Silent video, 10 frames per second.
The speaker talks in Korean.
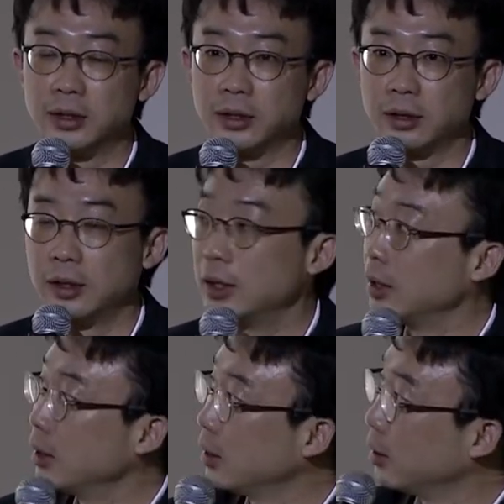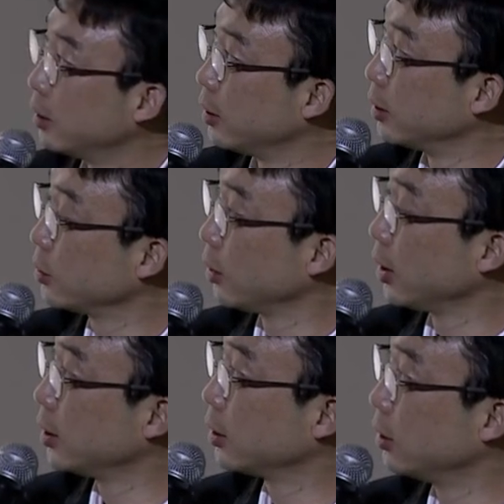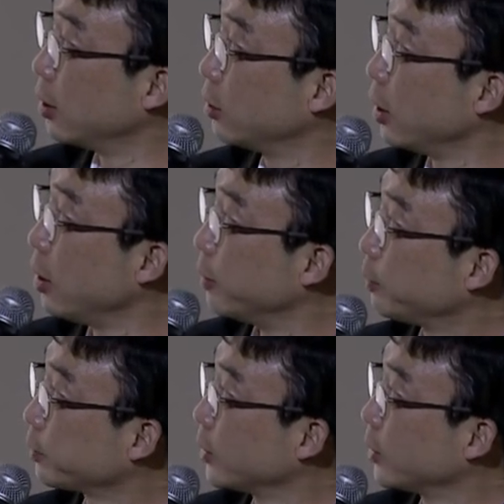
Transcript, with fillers: 그래서 어, 소개를 드렸고요.